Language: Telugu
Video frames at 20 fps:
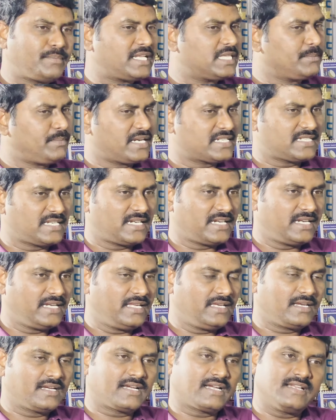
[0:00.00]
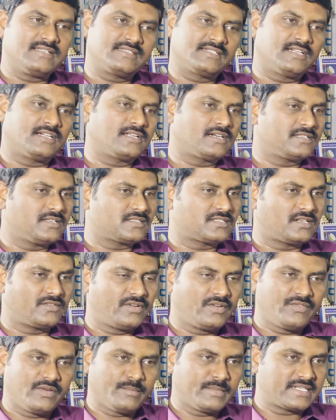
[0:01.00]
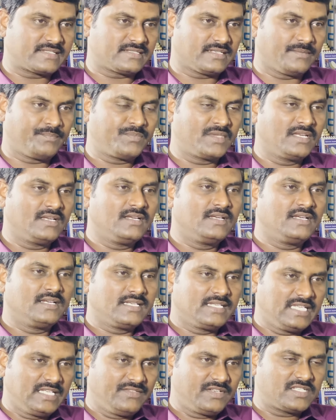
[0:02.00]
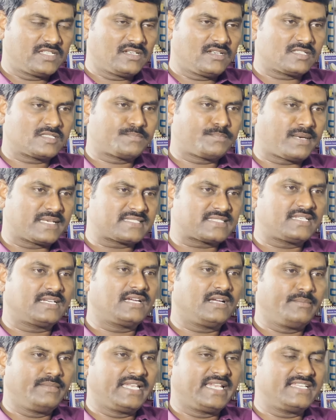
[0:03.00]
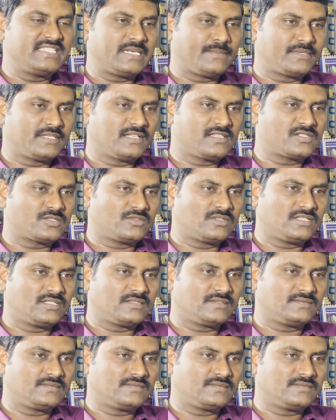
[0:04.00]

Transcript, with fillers: ప్రతిపక్షాలన్నీ కలిసికట్టుగా చేసినట్టు విమర్శ ఈ విషయంలో స్పష్టంగా మీరేం చెప్పదలుచుకున్నారు